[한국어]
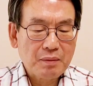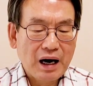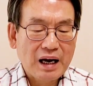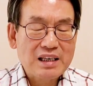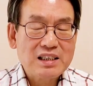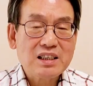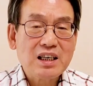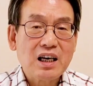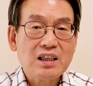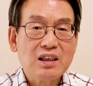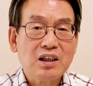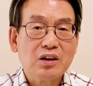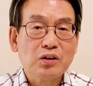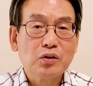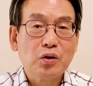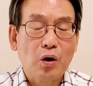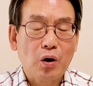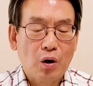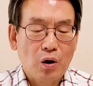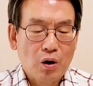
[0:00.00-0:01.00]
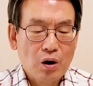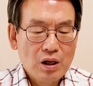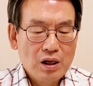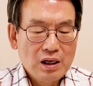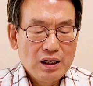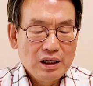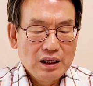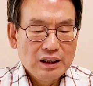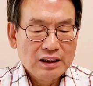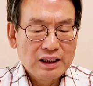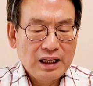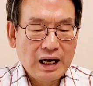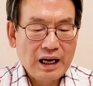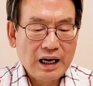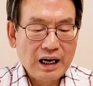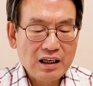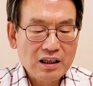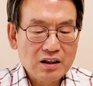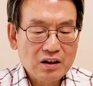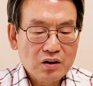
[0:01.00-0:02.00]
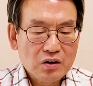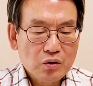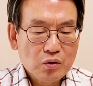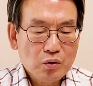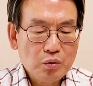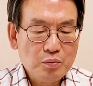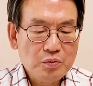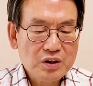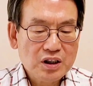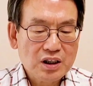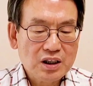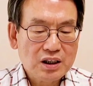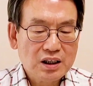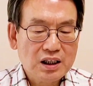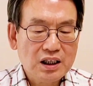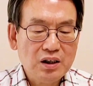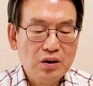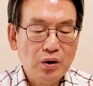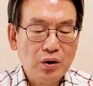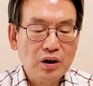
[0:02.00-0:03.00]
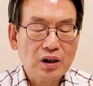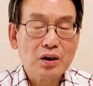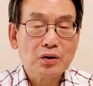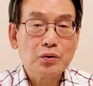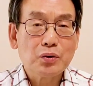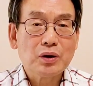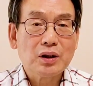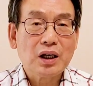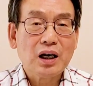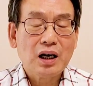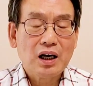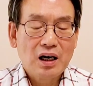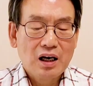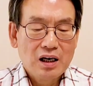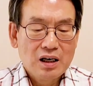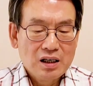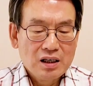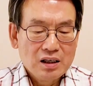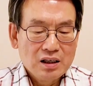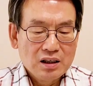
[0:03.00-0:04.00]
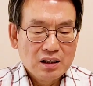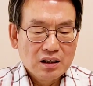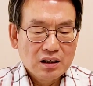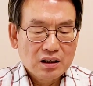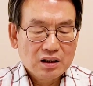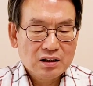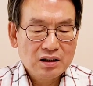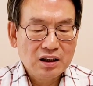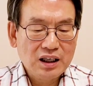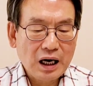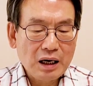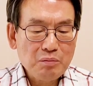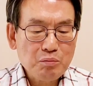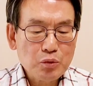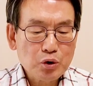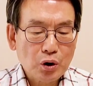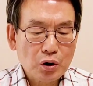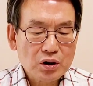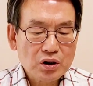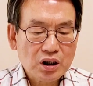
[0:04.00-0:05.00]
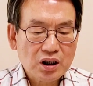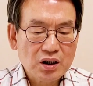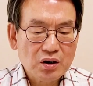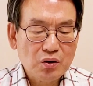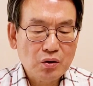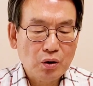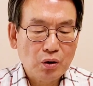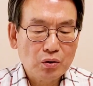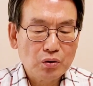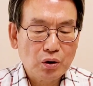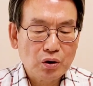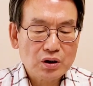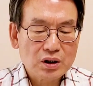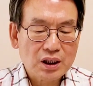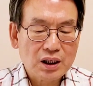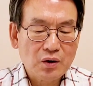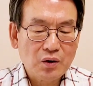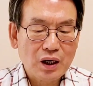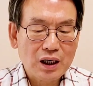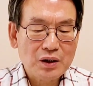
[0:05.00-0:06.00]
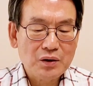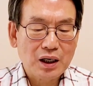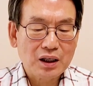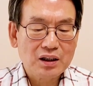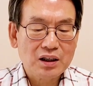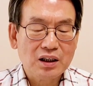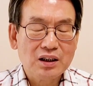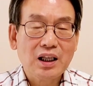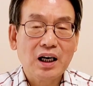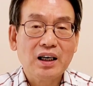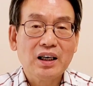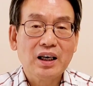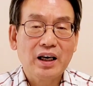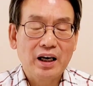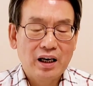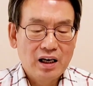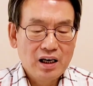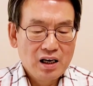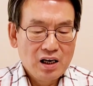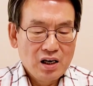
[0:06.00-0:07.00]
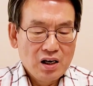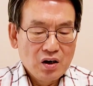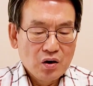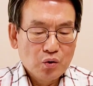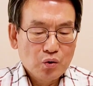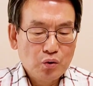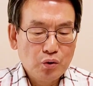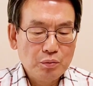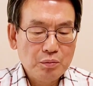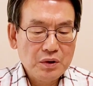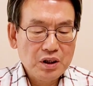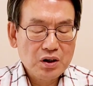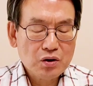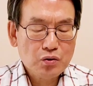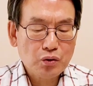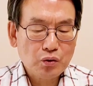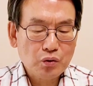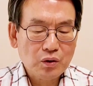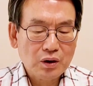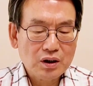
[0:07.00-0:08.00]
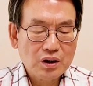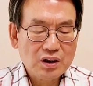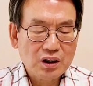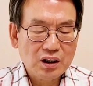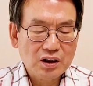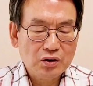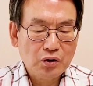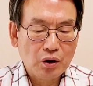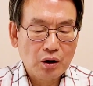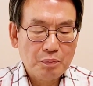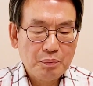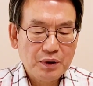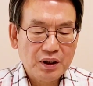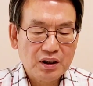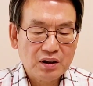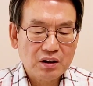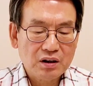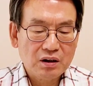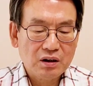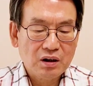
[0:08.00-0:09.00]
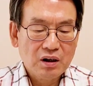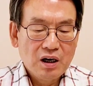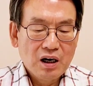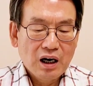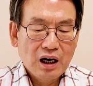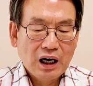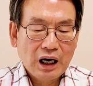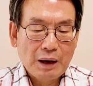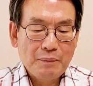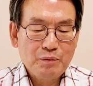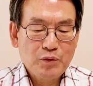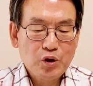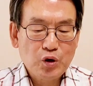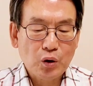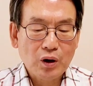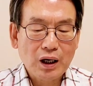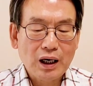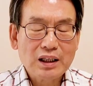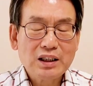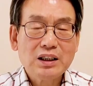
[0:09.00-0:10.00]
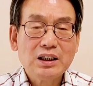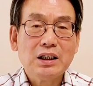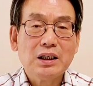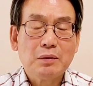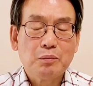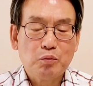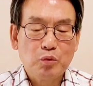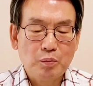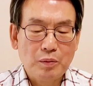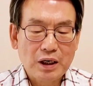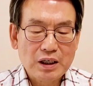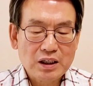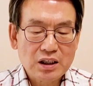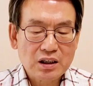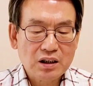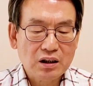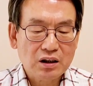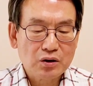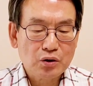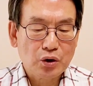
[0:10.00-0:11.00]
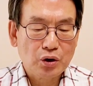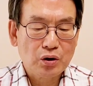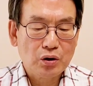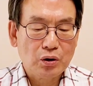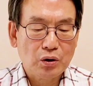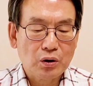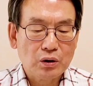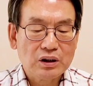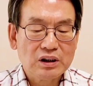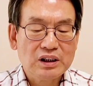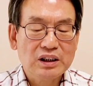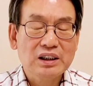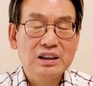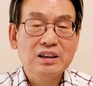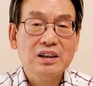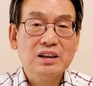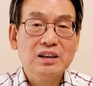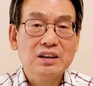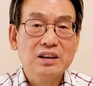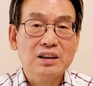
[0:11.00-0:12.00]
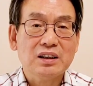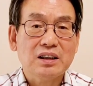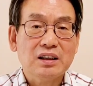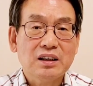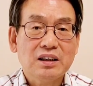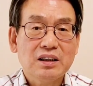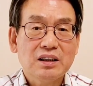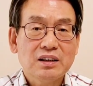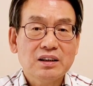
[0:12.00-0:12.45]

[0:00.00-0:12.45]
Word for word: 만사 형통 나라를 훔칠 길도 열어준다. 극악무도 천인공로 선관위와 결탁해 국민 주권 절도를 편들어 감쪽같이 무마시켜 줬고 등등등